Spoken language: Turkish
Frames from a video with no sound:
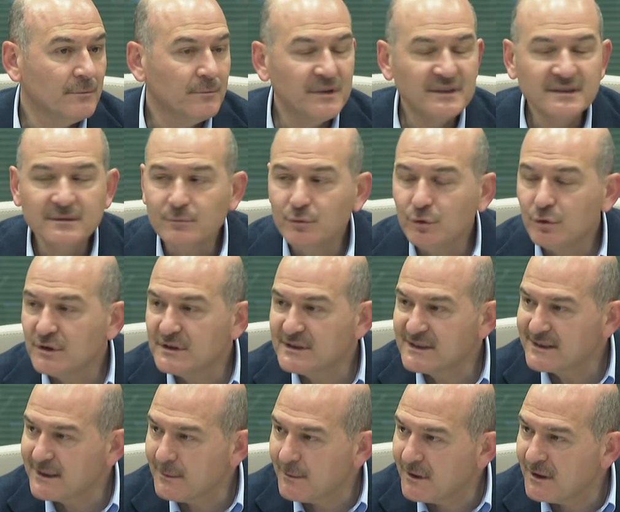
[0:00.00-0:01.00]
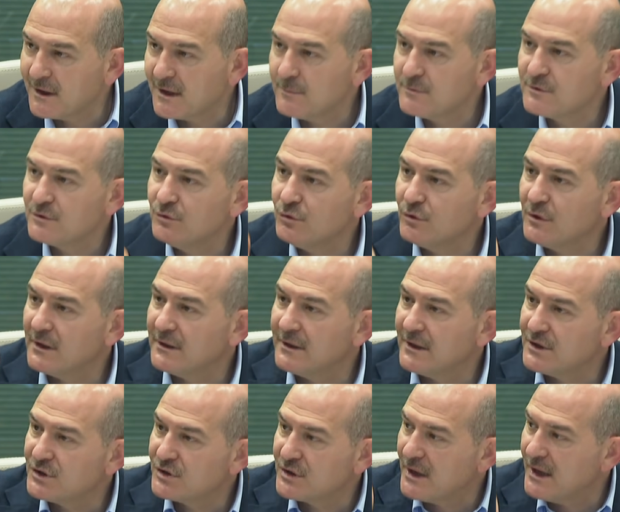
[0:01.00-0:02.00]
Bizim bu kısıtlamalarımızın
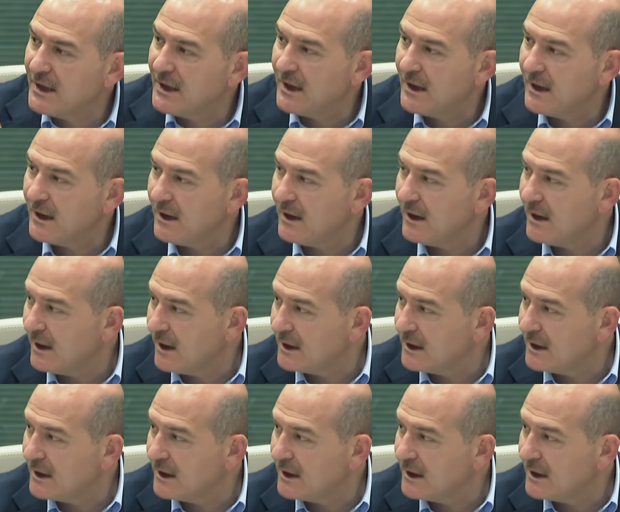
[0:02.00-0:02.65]
yukarıdan aşağıya